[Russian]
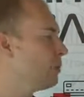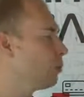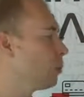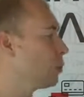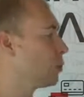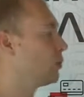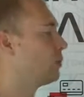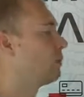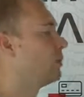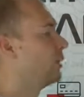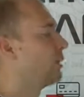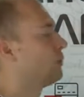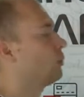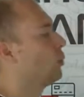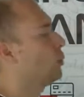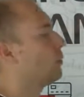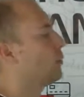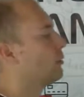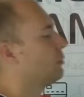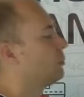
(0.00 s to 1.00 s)
Можете взять
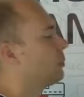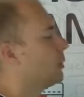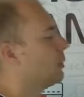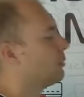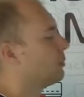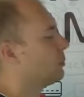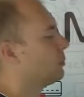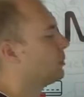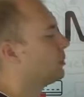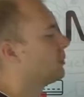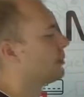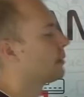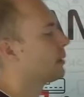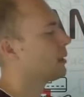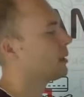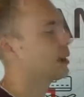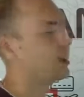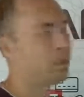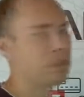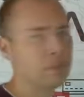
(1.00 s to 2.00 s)
только, в принципе,
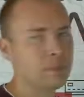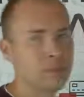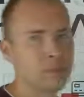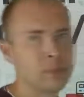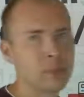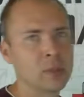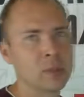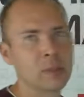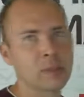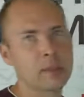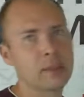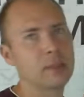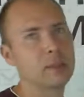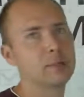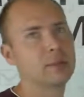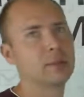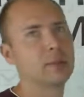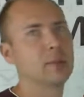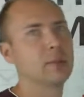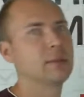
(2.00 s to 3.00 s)
Инстаграм и
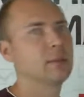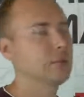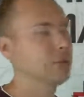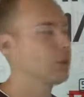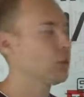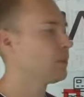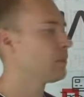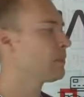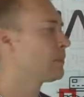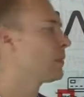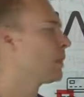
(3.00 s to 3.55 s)
развиваться в нем.